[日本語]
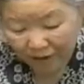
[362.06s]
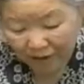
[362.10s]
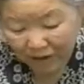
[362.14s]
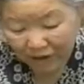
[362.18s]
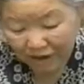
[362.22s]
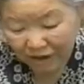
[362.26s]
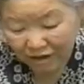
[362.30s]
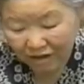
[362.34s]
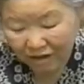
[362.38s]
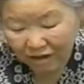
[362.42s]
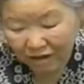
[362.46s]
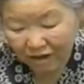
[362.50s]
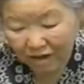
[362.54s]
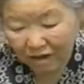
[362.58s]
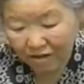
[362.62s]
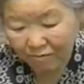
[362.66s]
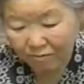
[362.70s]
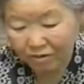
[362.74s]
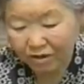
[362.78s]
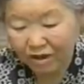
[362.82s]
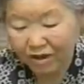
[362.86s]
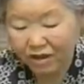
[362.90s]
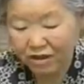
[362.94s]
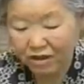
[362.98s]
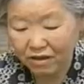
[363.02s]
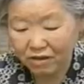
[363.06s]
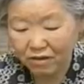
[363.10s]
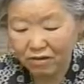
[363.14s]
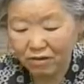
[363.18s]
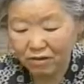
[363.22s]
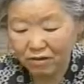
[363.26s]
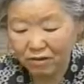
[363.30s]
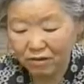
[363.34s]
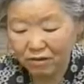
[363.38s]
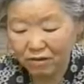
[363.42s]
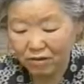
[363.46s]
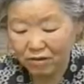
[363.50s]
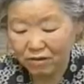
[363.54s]
ですから
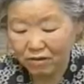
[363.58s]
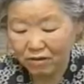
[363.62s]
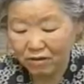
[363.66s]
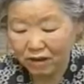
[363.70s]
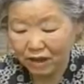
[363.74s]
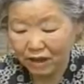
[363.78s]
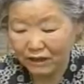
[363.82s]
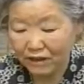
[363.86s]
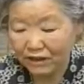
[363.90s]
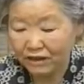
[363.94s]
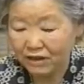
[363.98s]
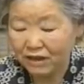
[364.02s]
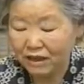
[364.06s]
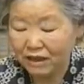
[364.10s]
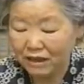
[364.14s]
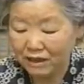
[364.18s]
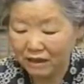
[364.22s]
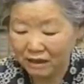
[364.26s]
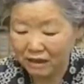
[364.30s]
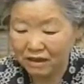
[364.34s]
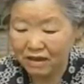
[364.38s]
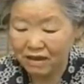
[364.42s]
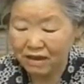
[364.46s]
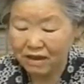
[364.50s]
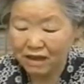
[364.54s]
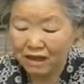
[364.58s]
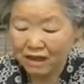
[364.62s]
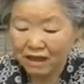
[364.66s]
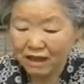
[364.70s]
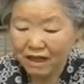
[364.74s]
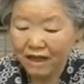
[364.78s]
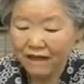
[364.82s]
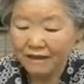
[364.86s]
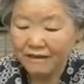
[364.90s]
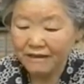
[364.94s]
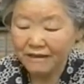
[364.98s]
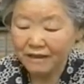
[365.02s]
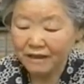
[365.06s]
プレスコードの犯したね
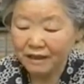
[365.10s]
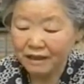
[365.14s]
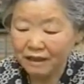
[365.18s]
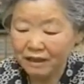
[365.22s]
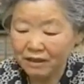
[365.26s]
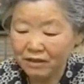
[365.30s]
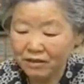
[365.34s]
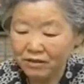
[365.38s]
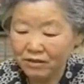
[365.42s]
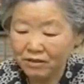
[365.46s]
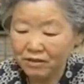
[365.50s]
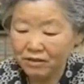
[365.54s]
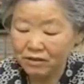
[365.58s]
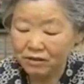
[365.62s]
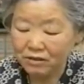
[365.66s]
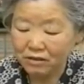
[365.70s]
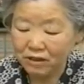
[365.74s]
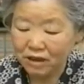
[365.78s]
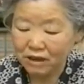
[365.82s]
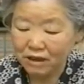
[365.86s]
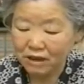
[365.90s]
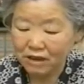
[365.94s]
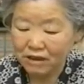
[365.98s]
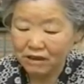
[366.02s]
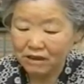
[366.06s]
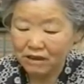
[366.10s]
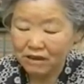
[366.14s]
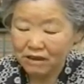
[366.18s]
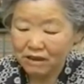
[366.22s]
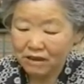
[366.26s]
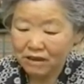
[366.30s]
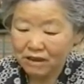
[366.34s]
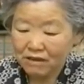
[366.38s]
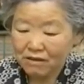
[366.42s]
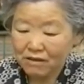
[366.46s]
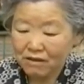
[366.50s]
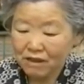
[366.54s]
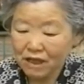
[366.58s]
犯罪というのはね
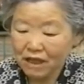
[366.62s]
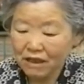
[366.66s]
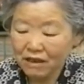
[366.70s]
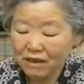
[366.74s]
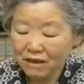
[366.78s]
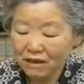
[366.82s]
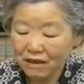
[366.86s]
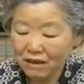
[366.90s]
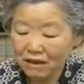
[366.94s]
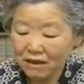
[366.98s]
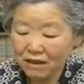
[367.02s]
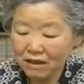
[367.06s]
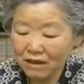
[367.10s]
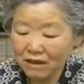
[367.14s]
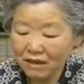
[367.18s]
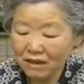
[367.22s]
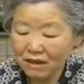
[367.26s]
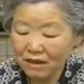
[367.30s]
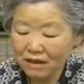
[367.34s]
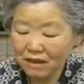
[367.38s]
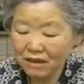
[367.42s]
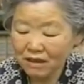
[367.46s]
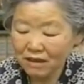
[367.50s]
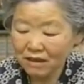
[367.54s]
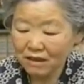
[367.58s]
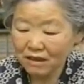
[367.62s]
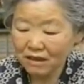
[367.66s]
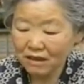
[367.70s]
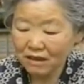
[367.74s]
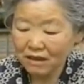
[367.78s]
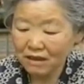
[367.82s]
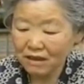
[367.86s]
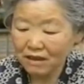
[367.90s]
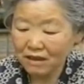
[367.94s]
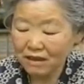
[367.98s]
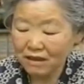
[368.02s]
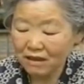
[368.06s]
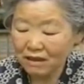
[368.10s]
単に
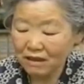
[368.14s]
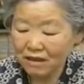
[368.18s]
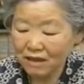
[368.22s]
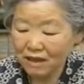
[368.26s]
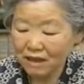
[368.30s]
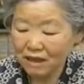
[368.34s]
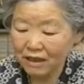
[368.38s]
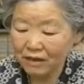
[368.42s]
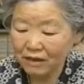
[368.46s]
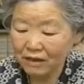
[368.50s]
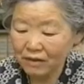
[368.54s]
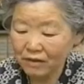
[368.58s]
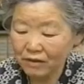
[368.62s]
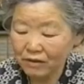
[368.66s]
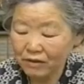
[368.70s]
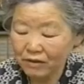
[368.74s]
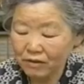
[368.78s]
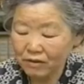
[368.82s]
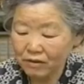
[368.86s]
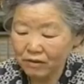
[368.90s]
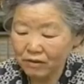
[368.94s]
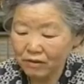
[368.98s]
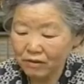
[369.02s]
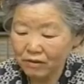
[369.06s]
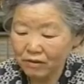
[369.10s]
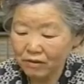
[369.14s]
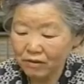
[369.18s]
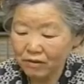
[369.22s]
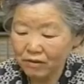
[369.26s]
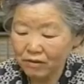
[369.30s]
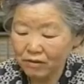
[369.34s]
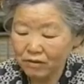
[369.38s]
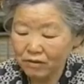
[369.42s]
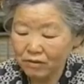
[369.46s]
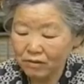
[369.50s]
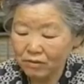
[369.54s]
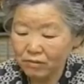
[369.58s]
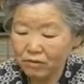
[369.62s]
あの
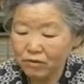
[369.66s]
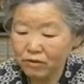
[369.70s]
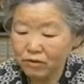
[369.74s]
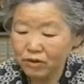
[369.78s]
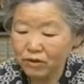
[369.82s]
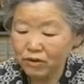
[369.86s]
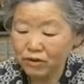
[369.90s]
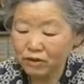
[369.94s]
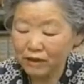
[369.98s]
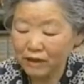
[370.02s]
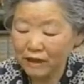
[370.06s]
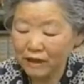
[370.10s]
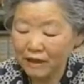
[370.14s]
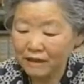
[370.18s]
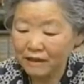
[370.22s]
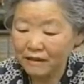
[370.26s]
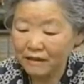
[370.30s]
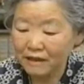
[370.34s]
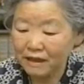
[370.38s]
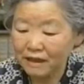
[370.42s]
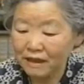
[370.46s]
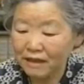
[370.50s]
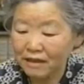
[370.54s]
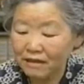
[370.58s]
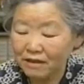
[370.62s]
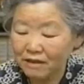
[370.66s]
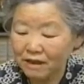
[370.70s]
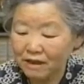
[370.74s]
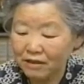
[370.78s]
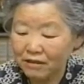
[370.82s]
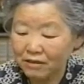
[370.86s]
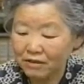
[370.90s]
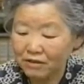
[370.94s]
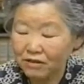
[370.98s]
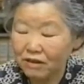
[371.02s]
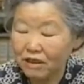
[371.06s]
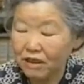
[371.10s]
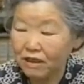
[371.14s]
文章が出せなかった
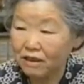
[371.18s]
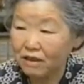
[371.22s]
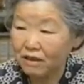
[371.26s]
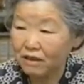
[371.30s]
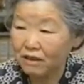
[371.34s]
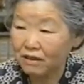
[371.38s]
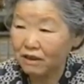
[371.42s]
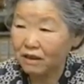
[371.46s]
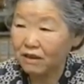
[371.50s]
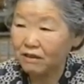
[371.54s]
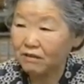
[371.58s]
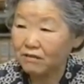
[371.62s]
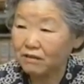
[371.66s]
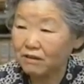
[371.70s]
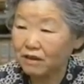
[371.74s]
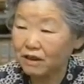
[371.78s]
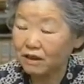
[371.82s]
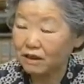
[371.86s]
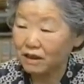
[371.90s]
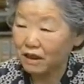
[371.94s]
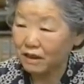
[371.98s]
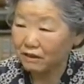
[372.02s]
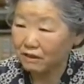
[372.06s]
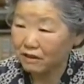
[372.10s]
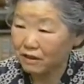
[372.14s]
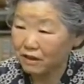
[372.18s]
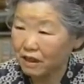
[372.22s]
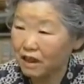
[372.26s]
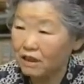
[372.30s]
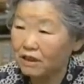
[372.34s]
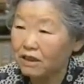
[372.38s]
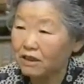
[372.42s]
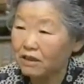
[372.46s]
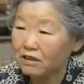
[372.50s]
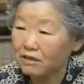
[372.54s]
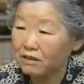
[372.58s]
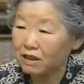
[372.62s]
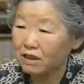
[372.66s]
というだけでなくてたくさ
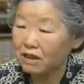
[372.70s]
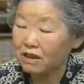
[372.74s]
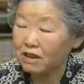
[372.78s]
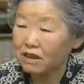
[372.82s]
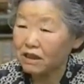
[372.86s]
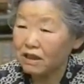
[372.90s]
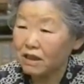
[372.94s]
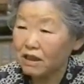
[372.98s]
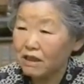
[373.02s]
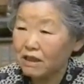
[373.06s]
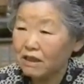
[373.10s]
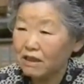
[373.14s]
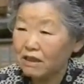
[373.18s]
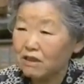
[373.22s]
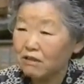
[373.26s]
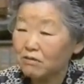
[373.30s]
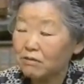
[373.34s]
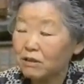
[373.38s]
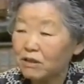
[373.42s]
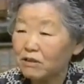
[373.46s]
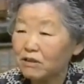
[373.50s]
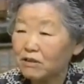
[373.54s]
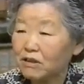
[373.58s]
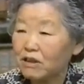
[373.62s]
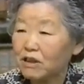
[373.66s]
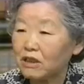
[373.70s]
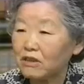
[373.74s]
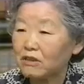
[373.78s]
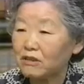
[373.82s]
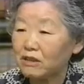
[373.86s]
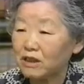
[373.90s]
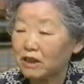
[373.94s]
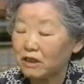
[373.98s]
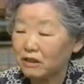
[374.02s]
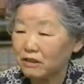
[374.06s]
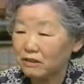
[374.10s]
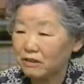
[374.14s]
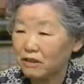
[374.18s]
んのね被爆者
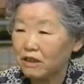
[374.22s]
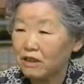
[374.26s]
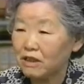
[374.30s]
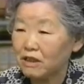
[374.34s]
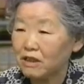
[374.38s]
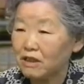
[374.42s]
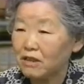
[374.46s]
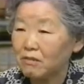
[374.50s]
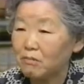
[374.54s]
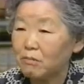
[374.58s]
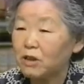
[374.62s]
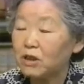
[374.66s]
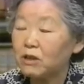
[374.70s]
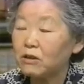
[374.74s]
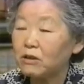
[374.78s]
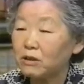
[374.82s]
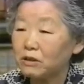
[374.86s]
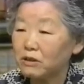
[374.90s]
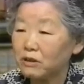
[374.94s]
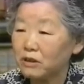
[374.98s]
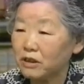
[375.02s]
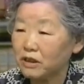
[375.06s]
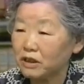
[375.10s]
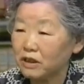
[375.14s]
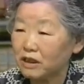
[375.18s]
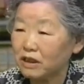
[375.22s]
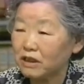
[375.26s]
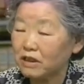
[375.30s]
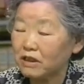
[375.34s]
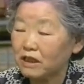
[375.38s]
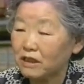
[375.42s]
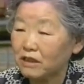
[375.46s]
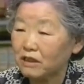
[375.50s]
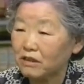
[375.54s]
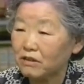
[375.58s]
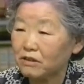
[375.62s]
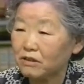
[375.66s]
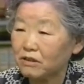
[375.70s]
をですね見殺しにし
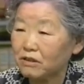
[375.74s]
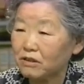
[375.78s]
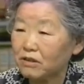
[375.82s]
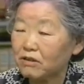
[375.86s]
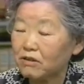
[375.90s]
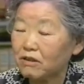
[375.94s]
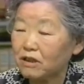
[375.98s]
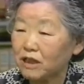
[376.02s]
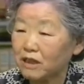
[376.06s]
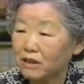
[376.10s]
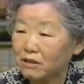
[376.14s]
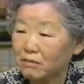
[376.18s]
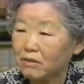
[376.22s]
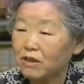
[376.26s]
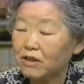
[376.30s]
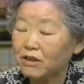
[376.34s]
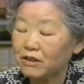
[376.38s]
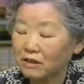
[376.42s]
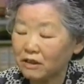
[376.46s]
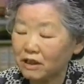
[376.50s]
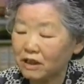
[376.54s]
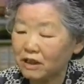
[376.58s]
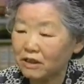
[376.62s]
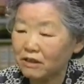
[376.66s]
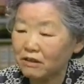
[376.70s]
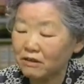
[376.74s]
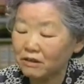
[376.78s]
たということがあります。